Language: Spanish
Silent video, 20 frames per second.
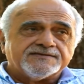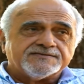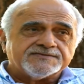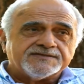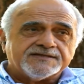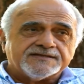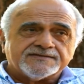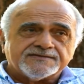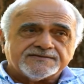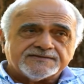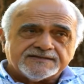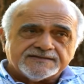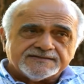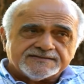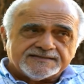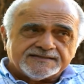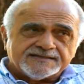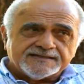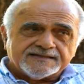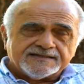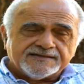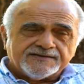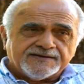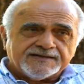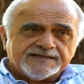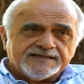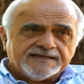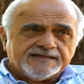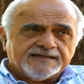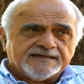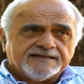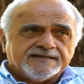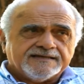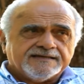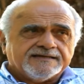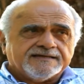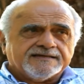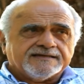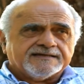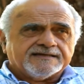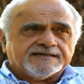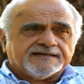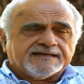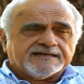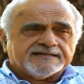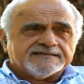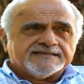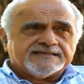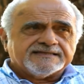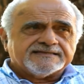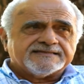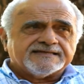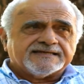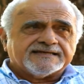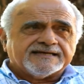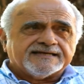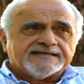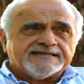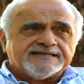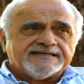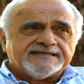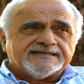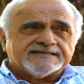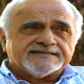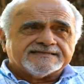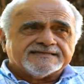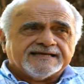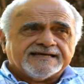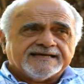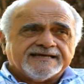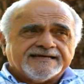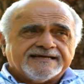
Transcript: ¿no es cierto? Quiere decir que no hay grandes serranías,